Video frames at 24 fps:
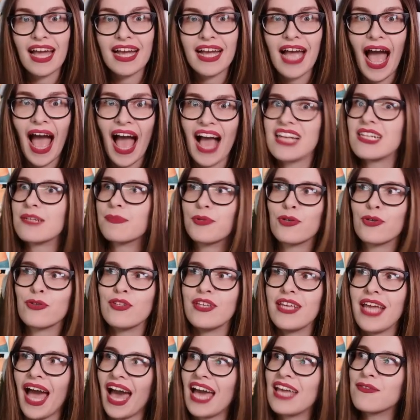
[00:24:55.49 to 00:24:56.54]
jak
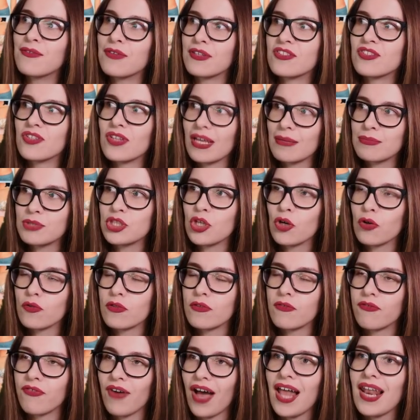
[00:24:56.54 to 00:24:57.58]
Albion i Ivy, co tam się
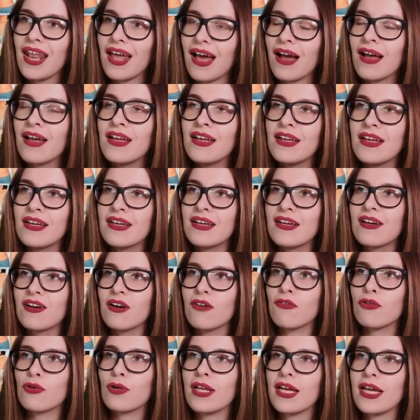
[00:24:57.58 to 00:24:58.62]
odwala.
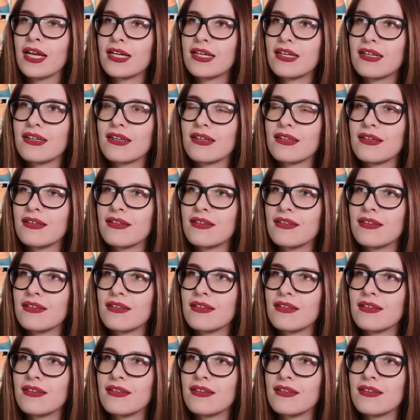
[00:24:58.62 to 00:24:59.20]
W ogóle jak...